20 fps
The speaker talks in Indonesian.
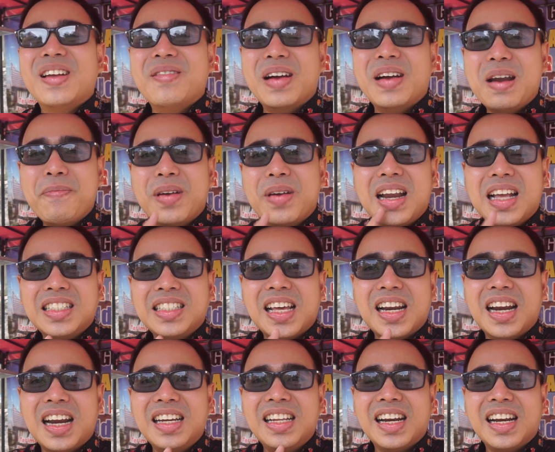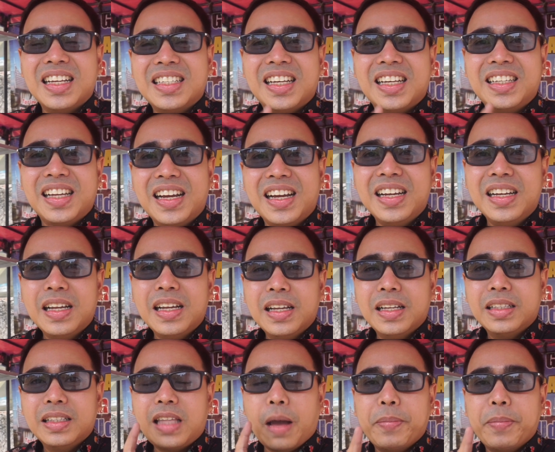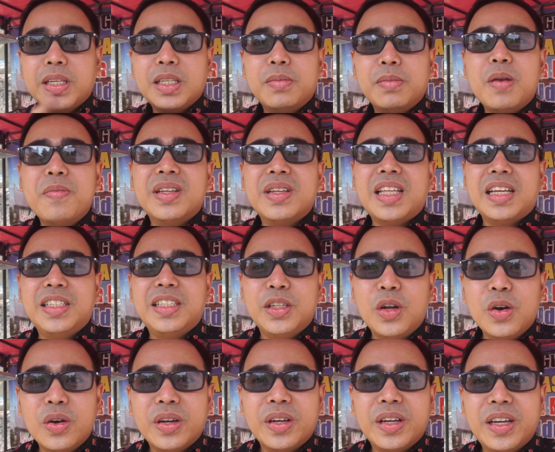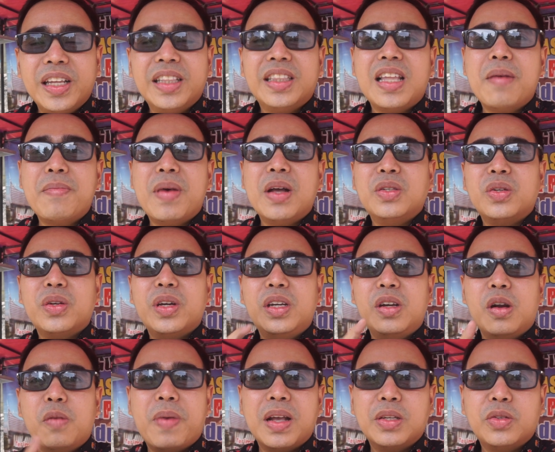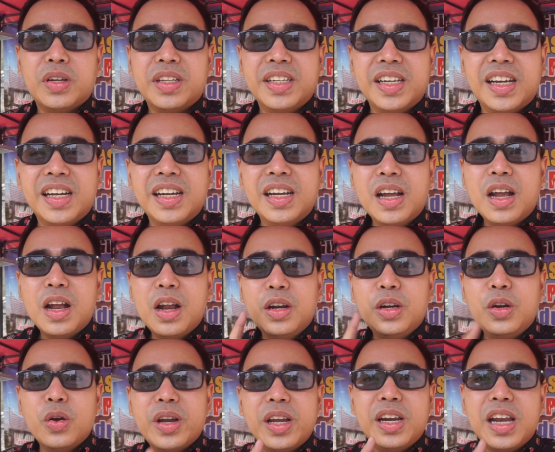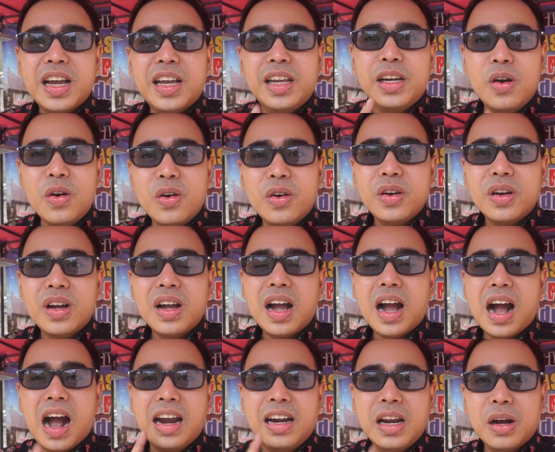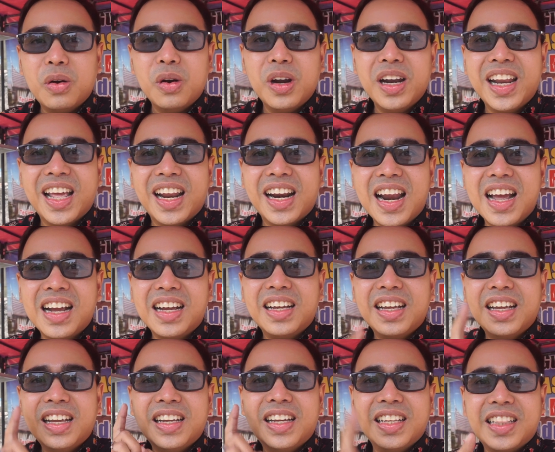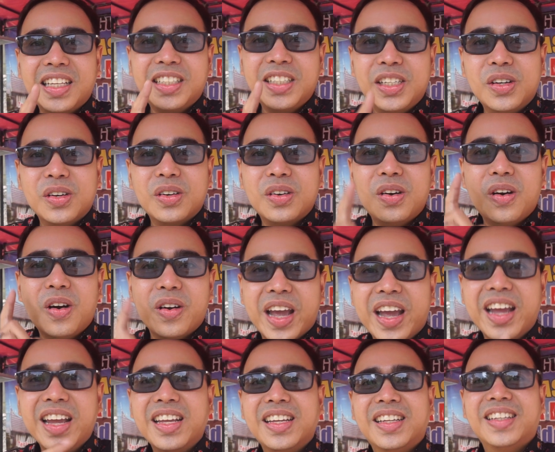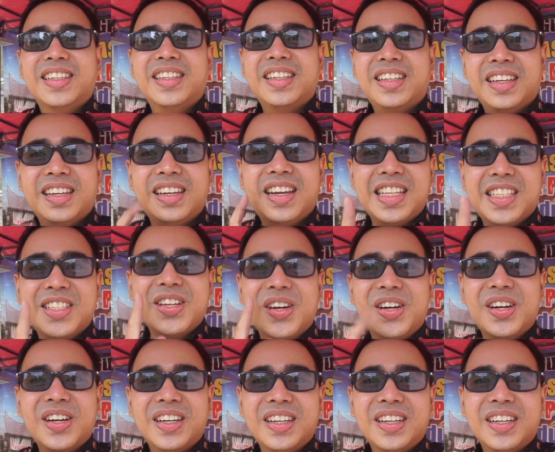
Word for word: Gimana penasaran nih rasanya Tapi sebelum kita ciduk Kita masukin dulu pasosnya Duk tidak hidup Ada kuliner enak Kita ciduk Oke Let's go